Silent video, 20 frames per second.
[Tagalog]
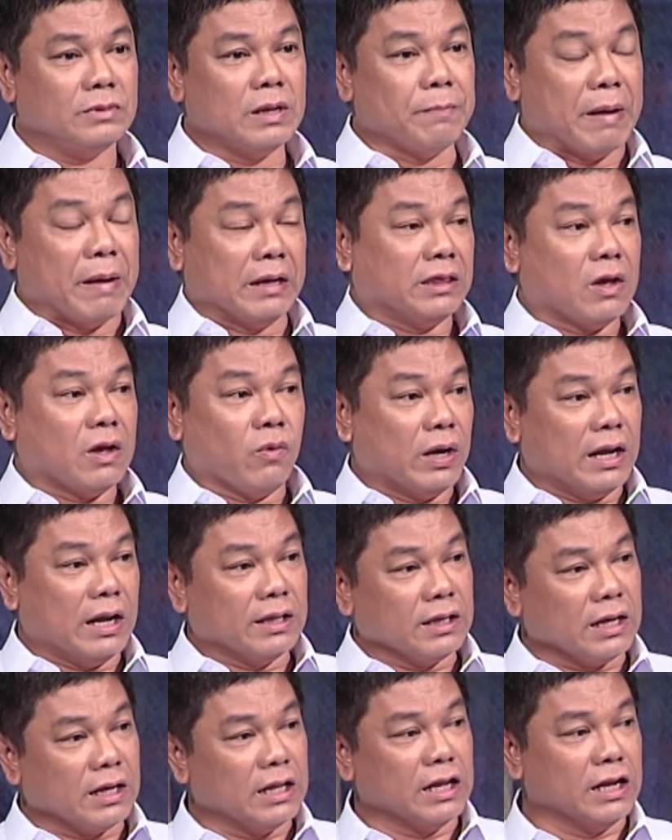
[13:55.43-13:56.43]
Pag
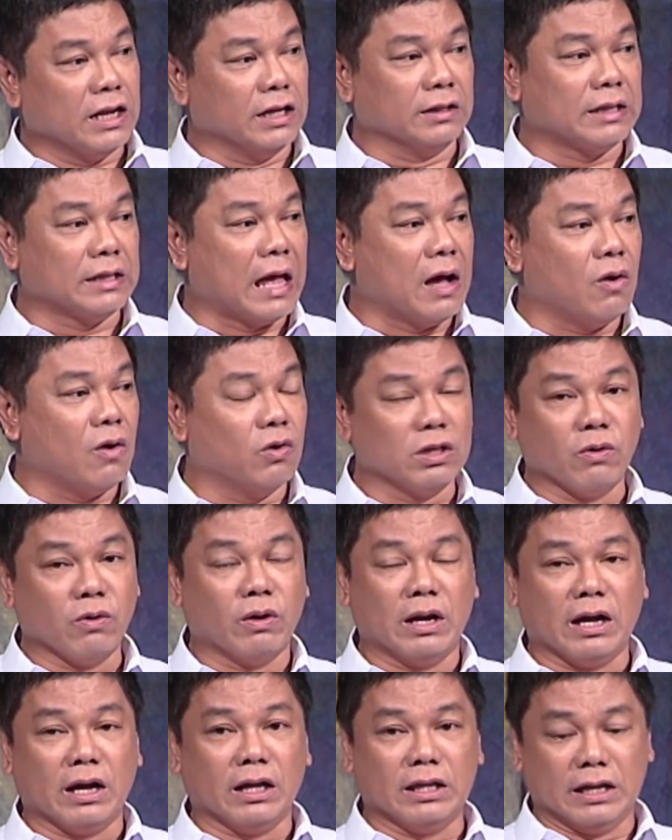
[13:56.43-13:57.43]
nawalan ka na ng tao,
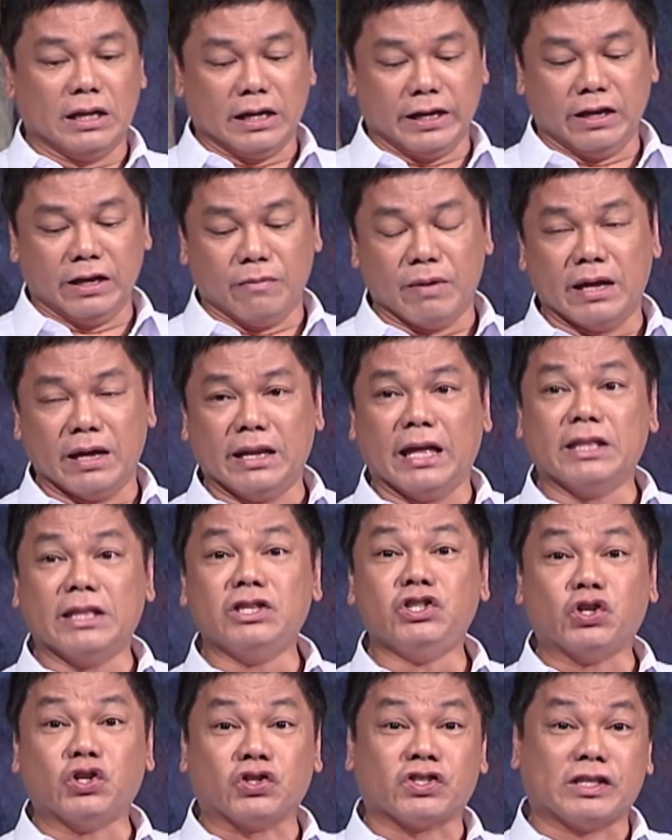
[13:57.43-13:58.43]
nawalan ka na ng kayamanan,
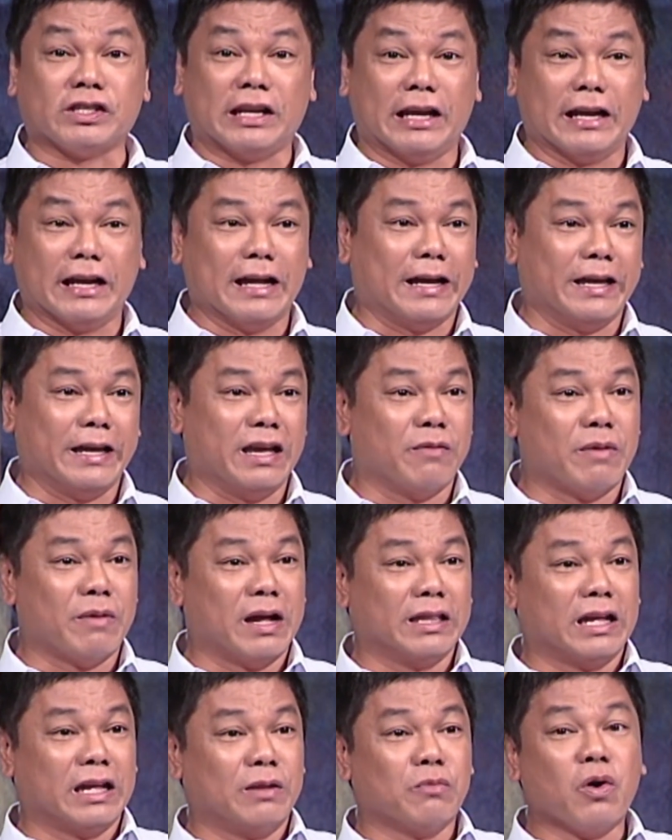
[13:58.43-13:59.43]
Diyos talaga ang
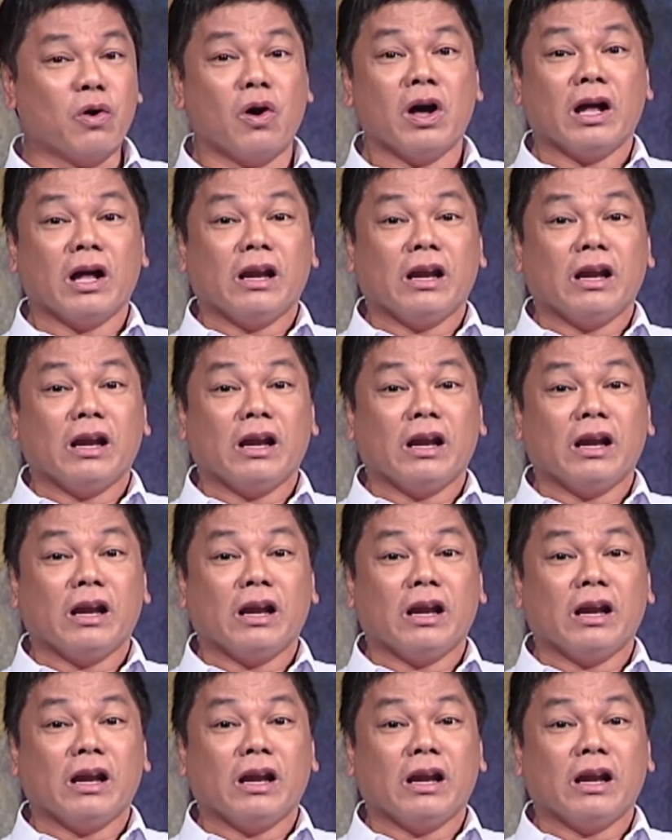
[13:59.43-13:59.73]
kayamanan mo,